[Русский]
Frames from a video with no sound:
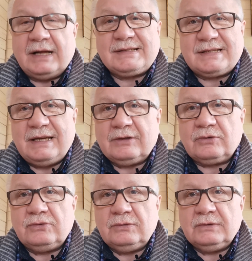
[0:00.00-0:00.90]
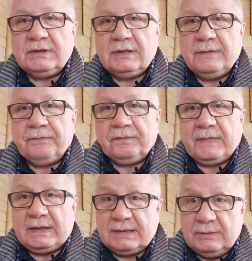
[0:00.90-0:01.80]
оценку
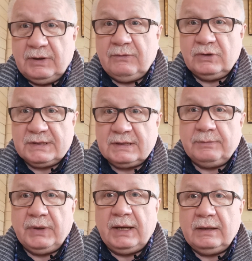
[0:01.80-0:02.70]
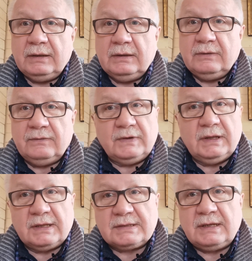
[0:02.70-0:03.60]
самого себя в
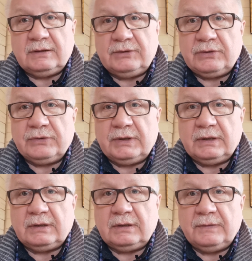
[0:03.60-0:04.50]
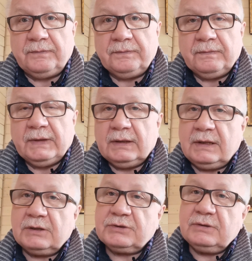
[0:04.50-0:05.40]
глазах других.
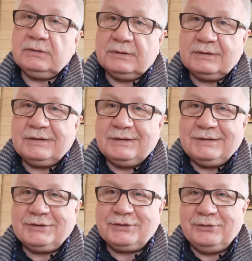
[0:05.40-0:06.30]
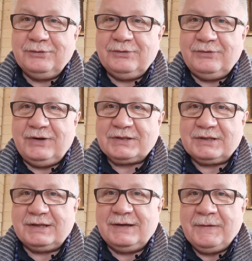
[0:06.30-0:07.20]
Так что жду
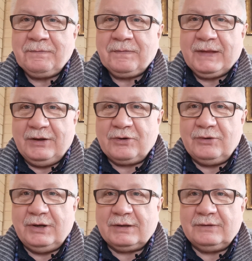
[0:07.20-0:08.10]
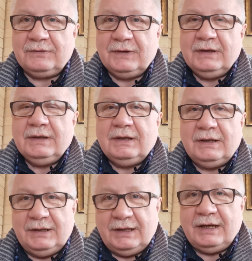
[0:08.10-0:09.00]
ваших роликов.
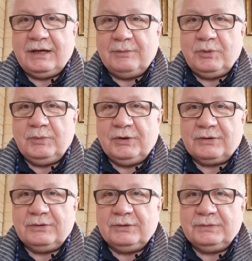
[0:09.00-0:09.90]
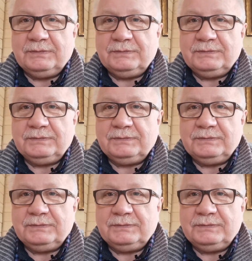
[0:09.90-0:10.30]
Я их опубликую.